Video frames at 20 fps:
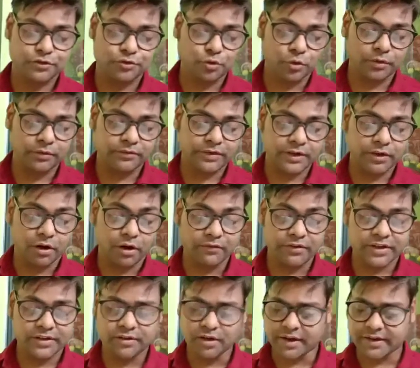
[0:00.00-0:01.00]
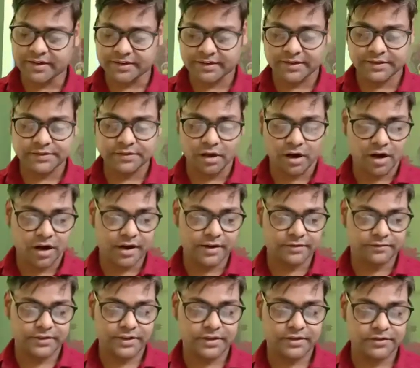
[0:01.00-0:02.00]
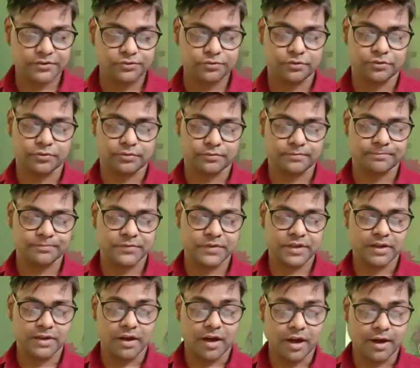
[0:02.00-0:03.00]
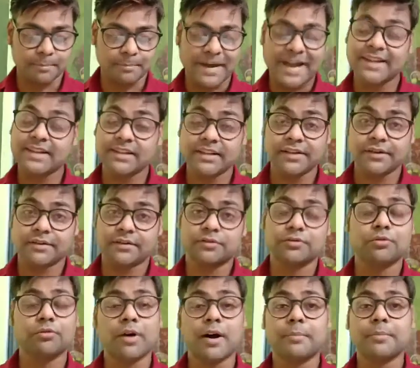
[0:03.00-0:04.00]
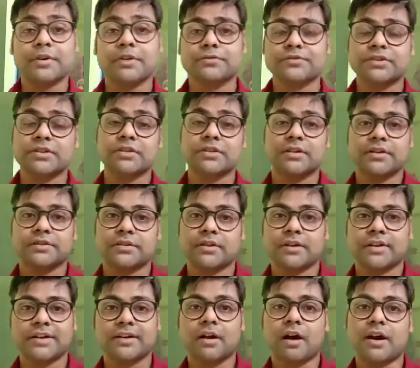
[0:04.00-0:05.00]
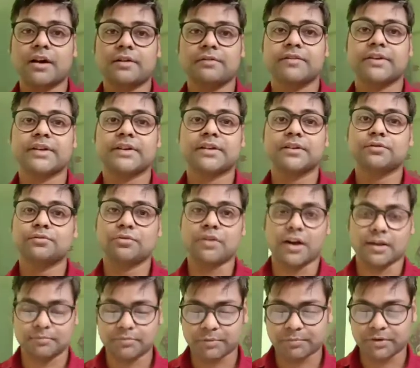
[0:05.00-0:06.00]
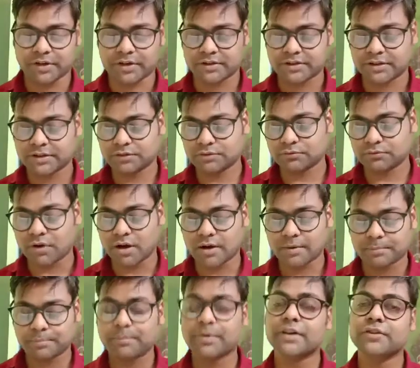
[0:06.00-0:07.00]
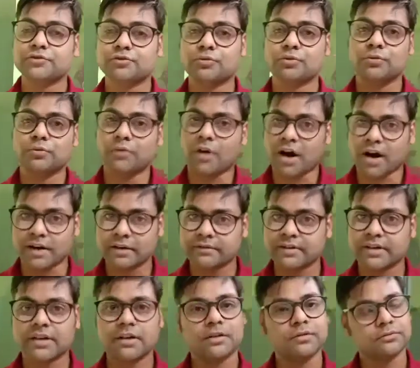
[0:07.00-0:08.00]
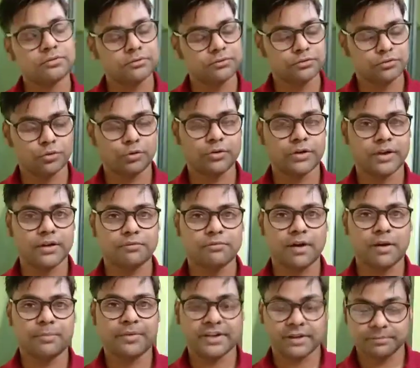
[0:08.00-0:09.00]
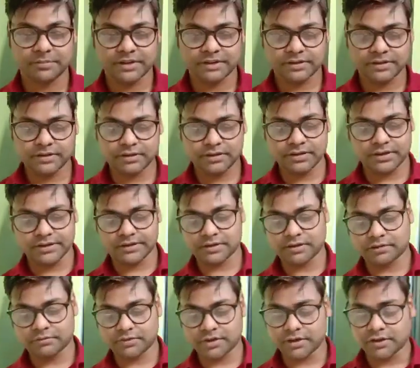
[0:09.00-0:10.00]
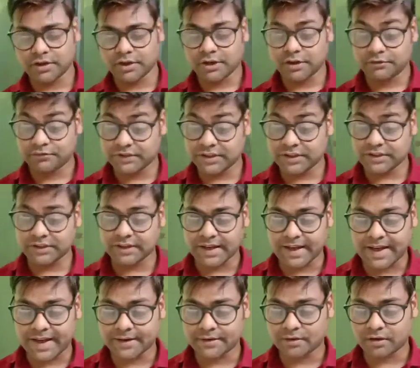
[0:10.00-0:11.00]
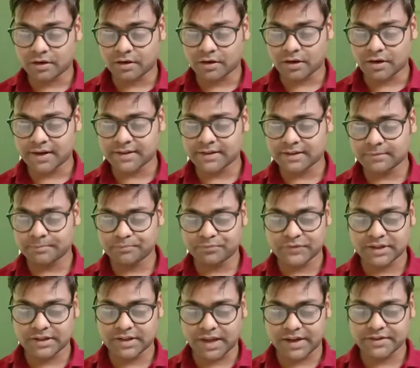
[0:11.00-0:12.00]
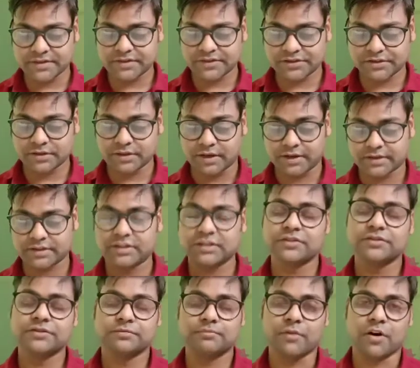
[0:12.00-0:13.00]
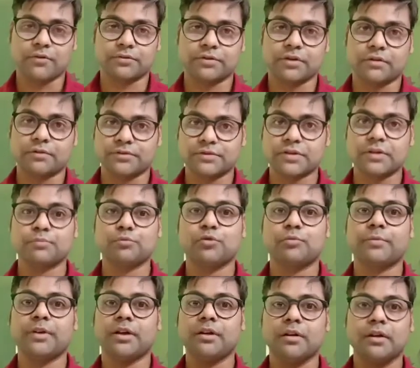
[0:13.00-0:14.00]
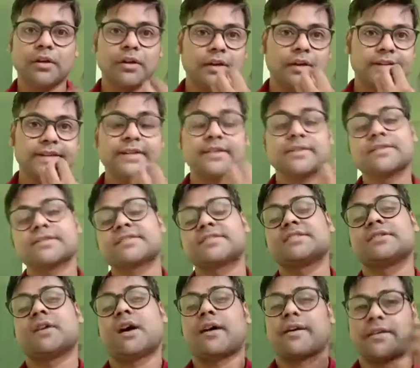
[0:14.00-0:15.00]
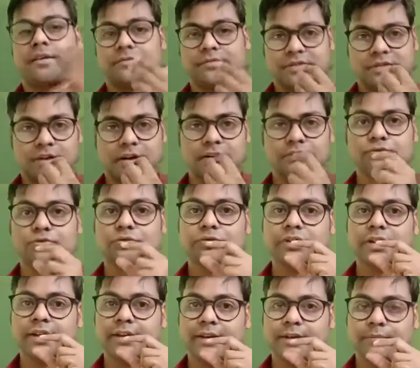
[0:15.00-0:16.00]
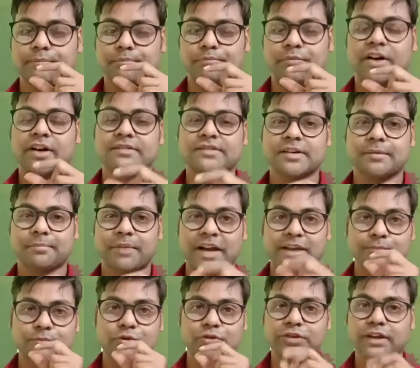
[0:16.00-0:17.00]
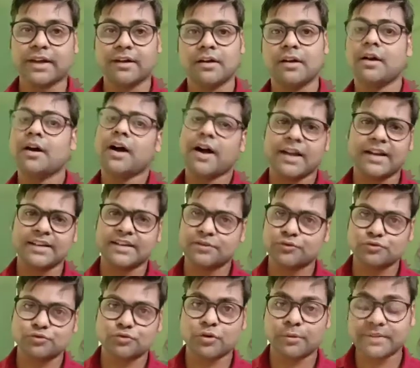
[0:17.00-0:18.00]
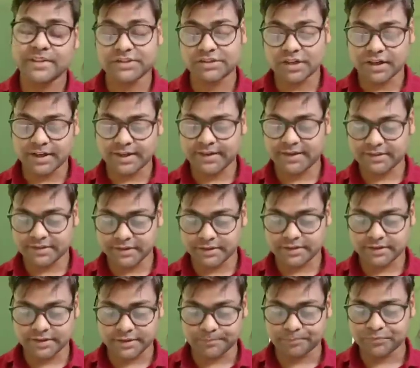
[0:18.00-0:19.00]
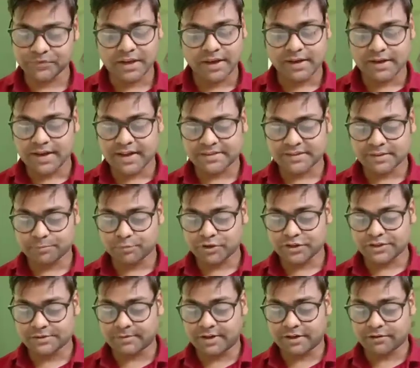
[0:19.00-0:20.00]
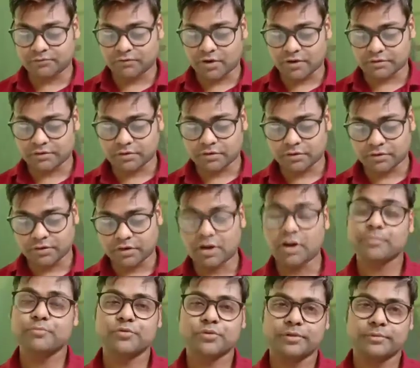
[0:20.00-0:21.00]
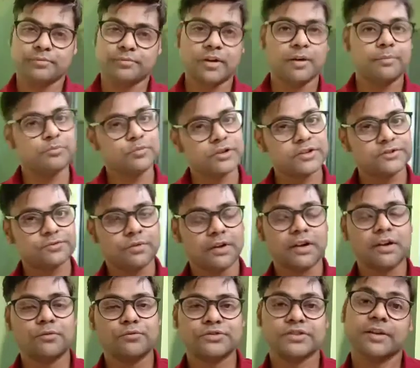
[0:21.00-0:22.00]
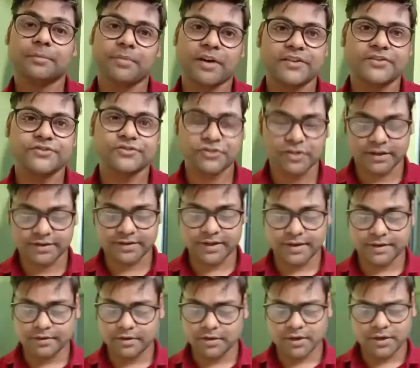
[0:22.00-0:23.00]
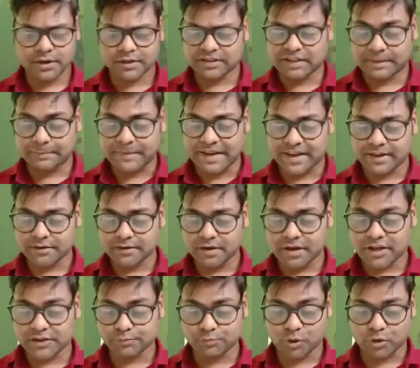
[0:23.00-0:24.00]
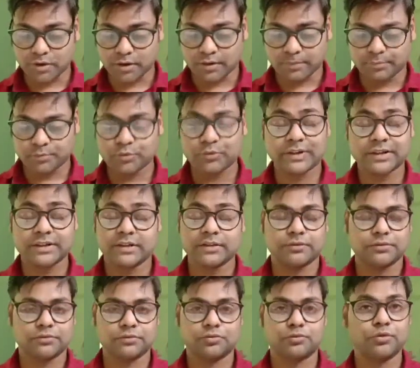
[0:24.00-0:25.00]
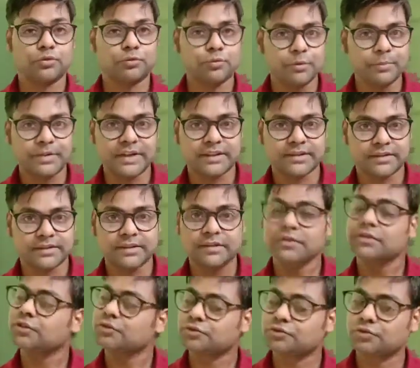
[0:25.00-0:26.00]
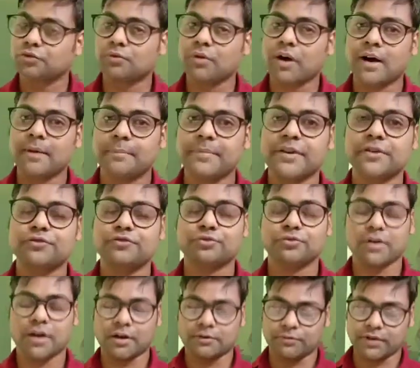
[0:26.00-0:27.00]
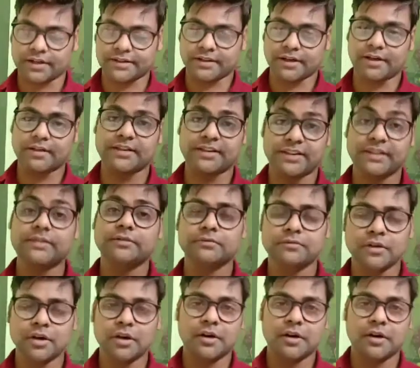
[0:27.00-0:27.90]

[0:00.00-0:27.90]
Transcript: डोर वे ऑफ ए डार्कनेस हार्डवेयर स्टोर अ मैन लीड तो वहां पर उसकी नज़र एक हार्डवेयर की दुकान पर पड़ती है तो वहां पर जो हार्डवेयर का डोर है वहां पर एक व्यक्ति लेटा हुआ है विथ एन अनलाइट सिगार इन हिज माउथ और उसके मुंह में एक सिगार सिगार जो होता है एक बड़ा सा पाइप होता है हालांकि उसको अभी जलाया नहीं है ऐसा पुलिस मैन वॉक अप टू हिम अब पुलिस वाला उसके पास जाता है द मैन स्पोक अप क्विकली तो वो व्यक्ति जो वहां पर झुका हुआ था लिंक